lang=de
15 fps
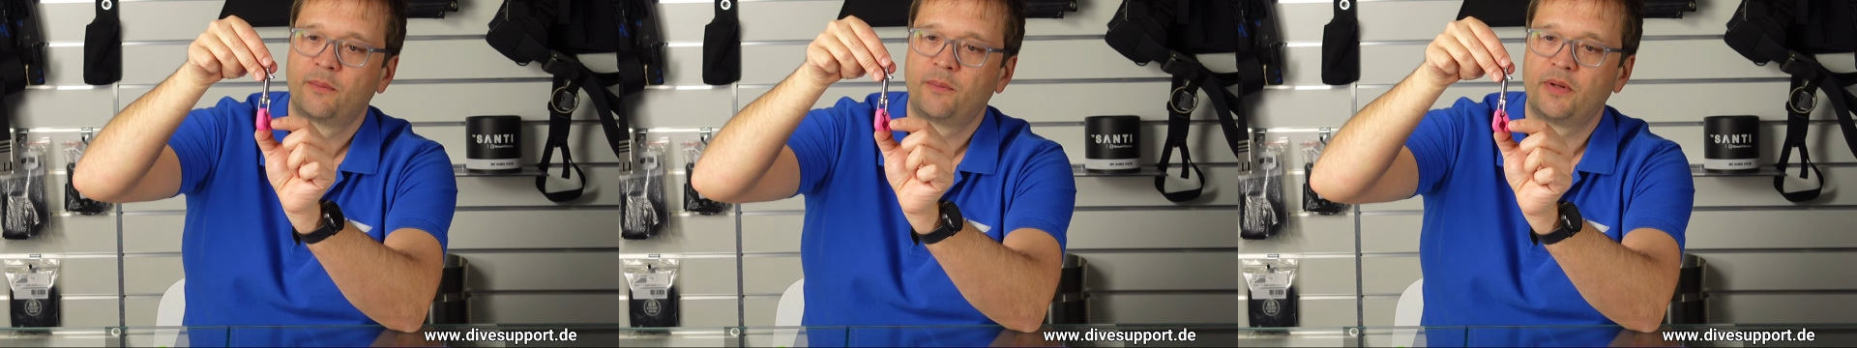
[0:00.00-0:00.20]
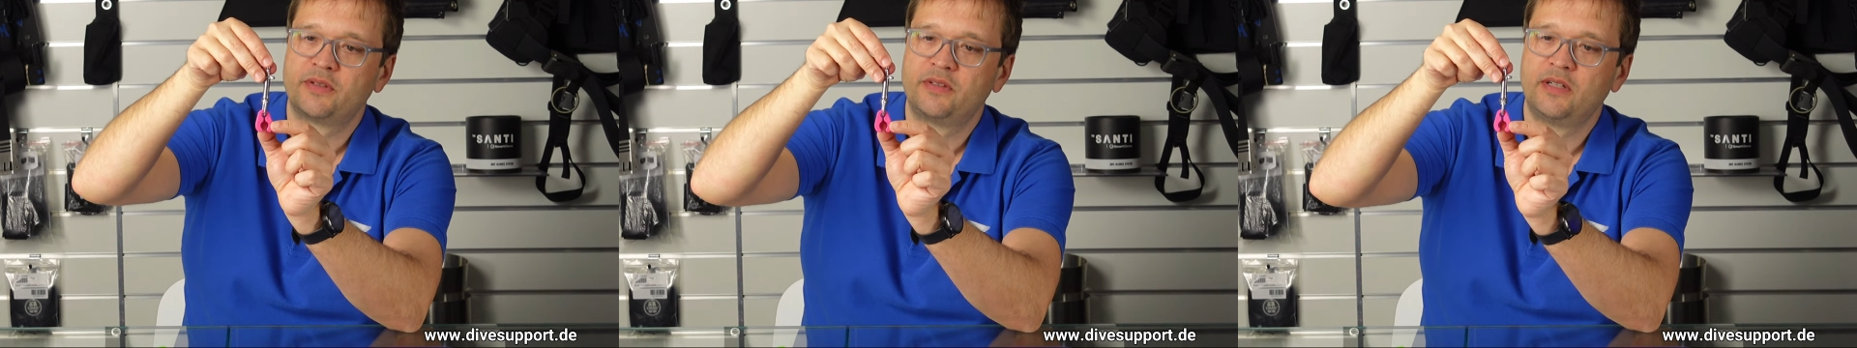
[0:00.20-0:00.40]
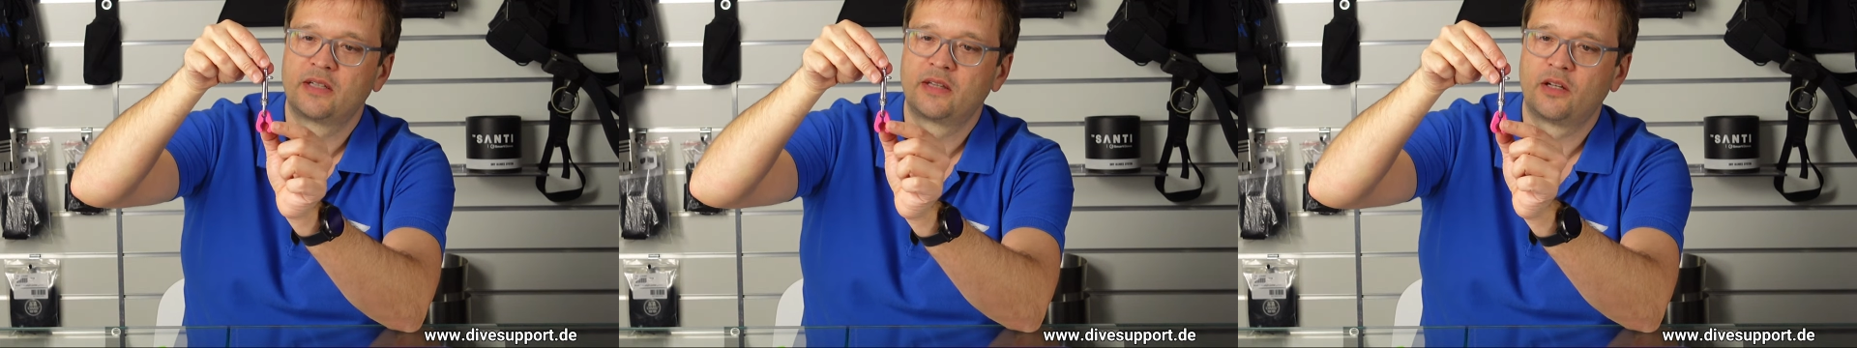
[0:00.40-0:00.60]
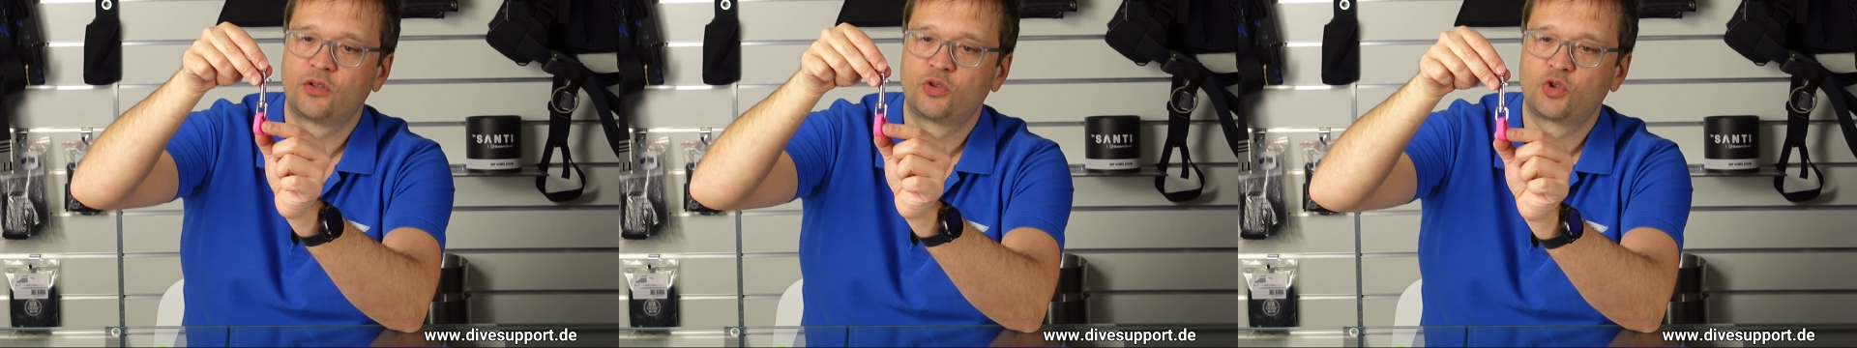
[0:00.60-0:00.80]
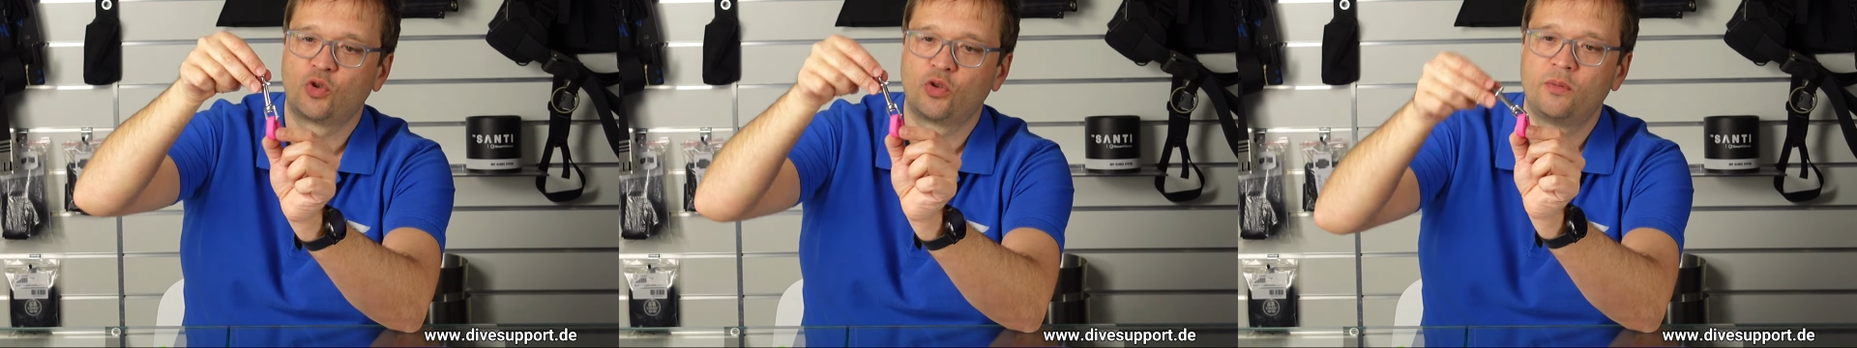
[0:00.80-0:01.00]
passiert
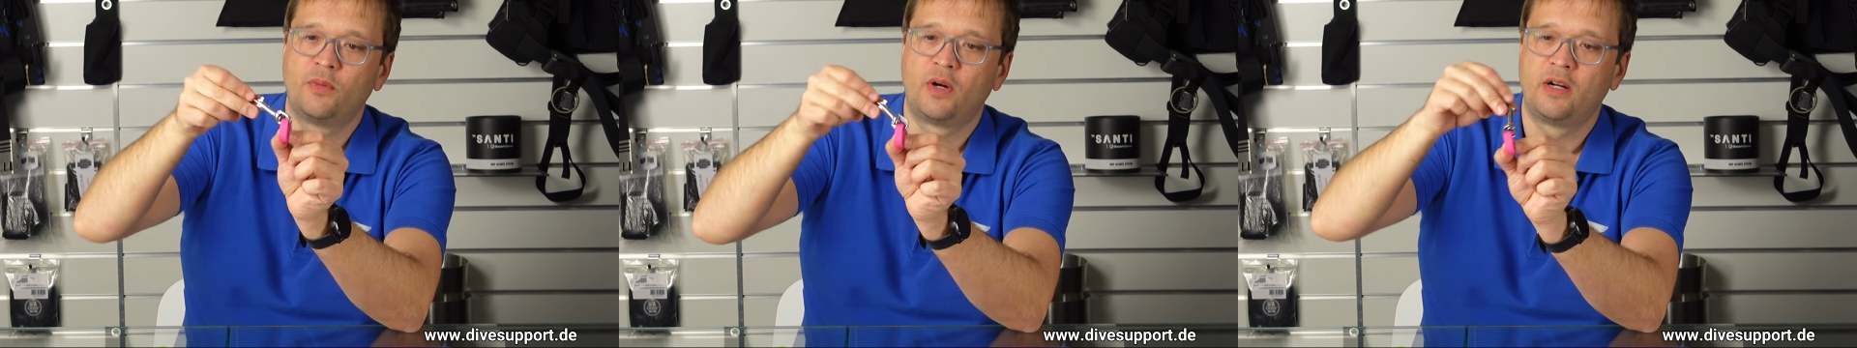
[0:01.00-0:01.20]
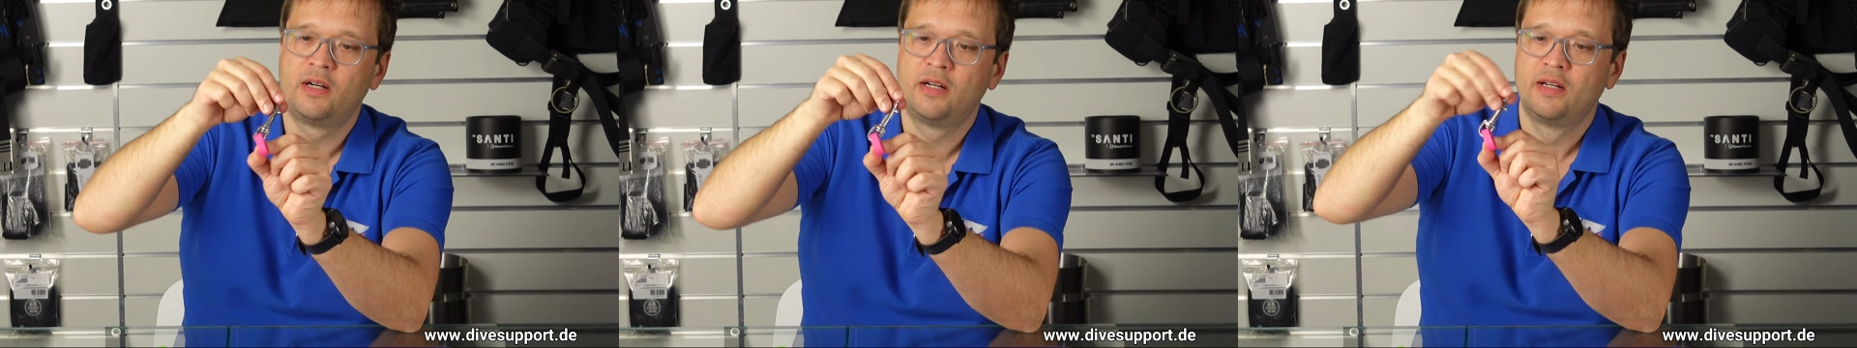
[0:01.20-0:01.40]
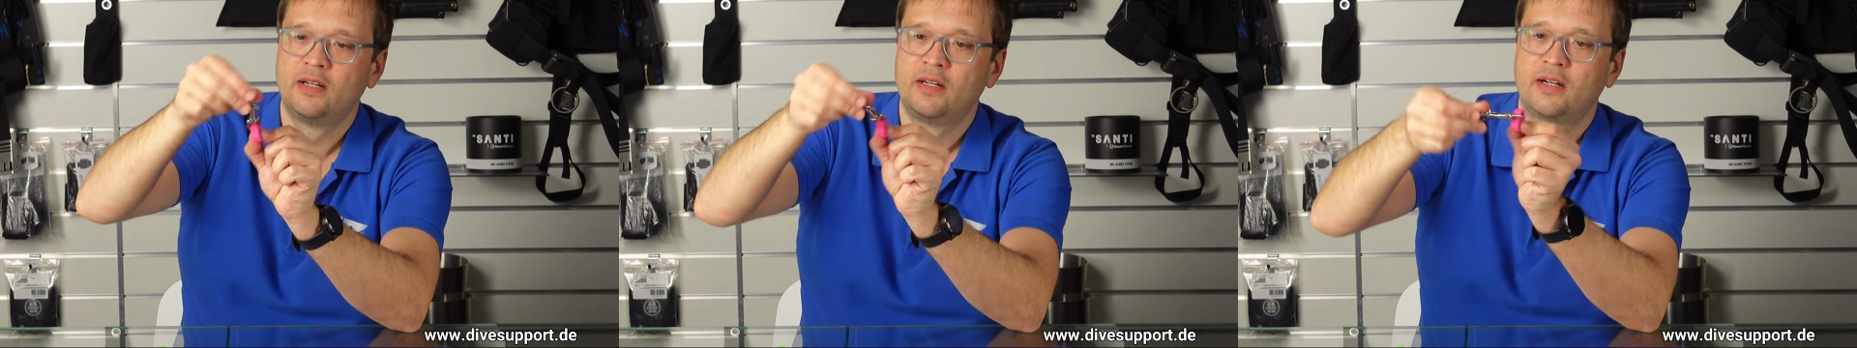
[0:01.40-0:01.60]
das schon mal,